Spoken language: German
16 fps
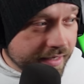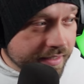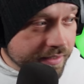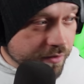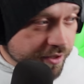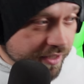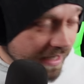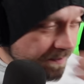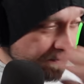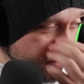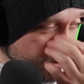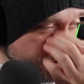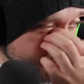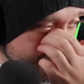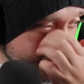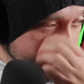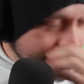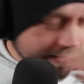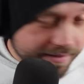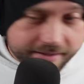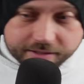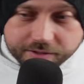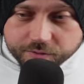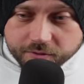Also schreibt mir eure
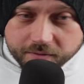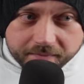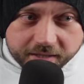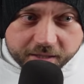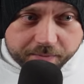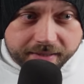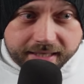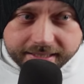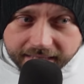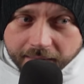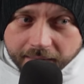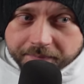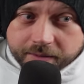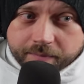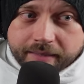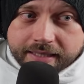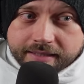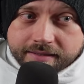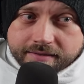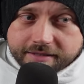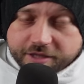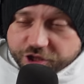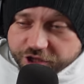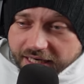Gedanken dazu. Ich bin jetzt
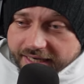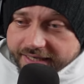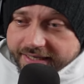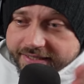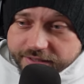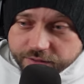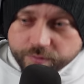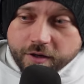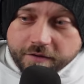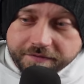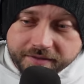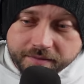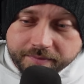abgemeldet. Ich starre jetzt nur auf